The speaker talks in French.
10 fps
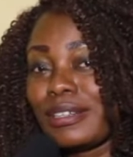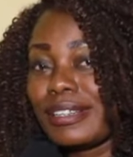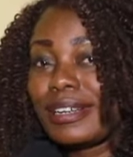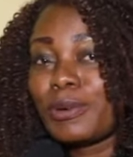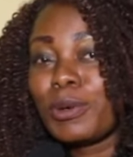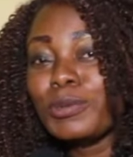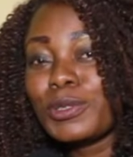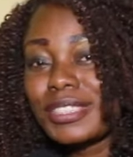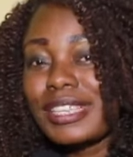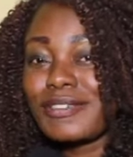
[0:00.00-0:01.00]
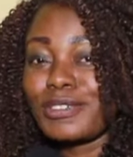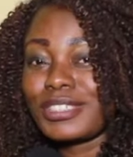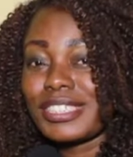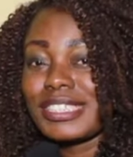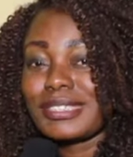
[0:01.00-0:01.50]
la communauté
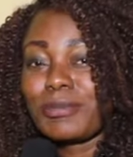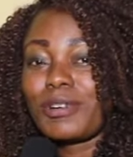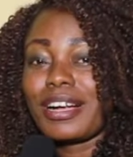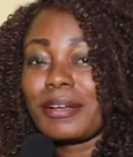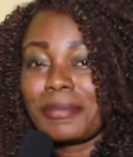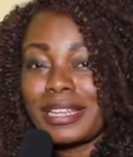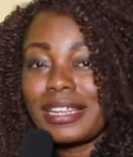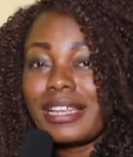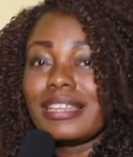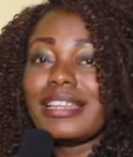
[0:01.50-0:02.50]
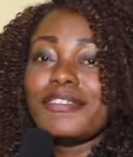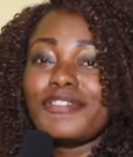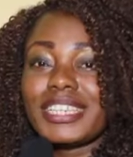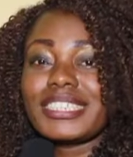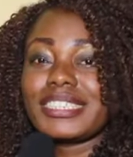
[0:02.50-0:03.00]
évangélique mocarmin
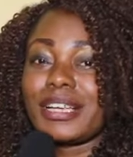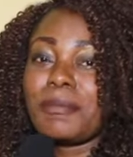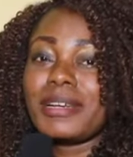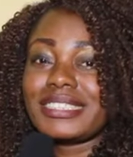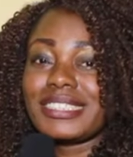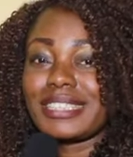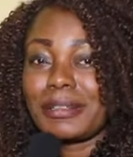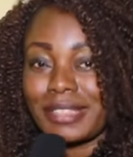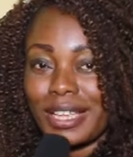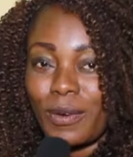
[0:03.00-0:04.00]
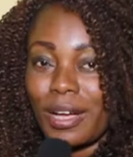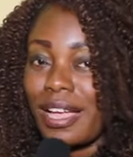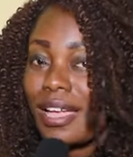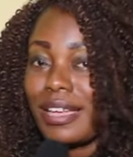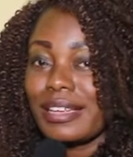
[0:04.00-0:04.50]
l'évêque jean baptiste tawa
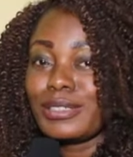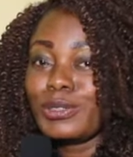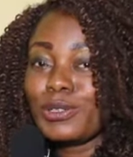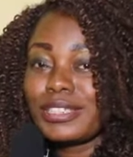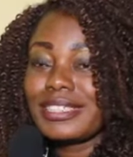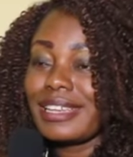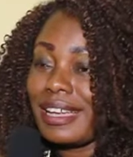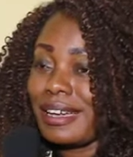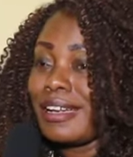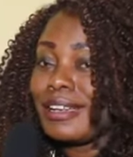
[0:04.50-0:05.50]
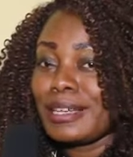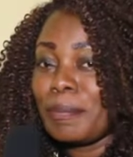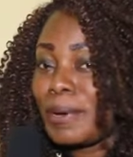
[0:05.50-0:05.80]
eh, ndoi ya, ya